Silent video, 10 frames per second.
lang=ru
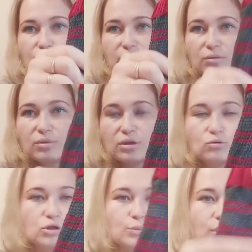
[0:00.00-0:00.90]
вот в этом
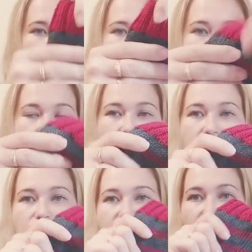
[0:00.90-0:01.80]
мериносе, потому что это
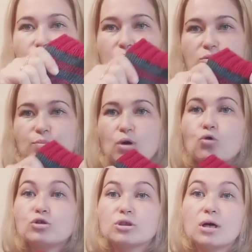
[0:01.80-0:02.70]
меринос
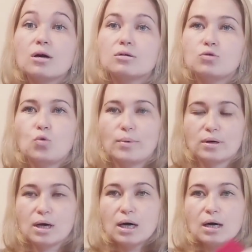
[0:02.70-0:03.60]
похож на
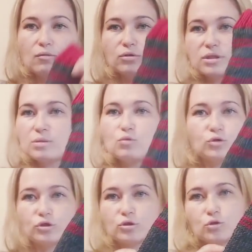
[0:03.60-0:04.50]
хлопок. Вот с ним
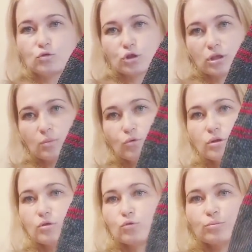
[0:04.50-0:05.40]
очень сложно
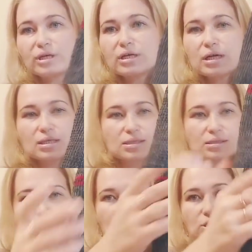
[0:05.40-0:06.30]
работать, он
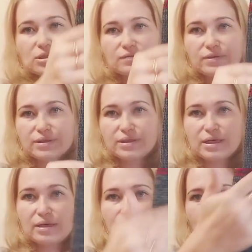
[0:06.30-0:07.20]
прекрасно ложится в
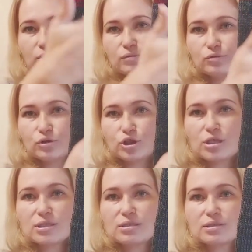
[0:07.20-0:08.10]
изделие. Вот эту вот
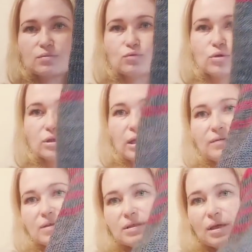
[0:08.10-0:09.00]
часть лицевую, когда я
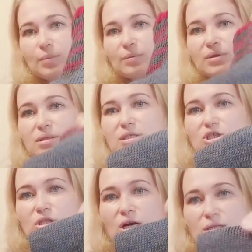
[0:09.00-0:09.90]
вязала, я прям
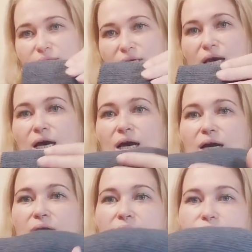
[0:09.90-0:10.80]
наслаждалась
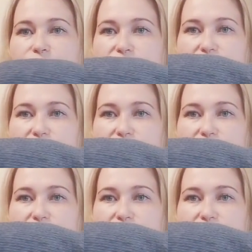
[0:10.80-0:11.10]
а,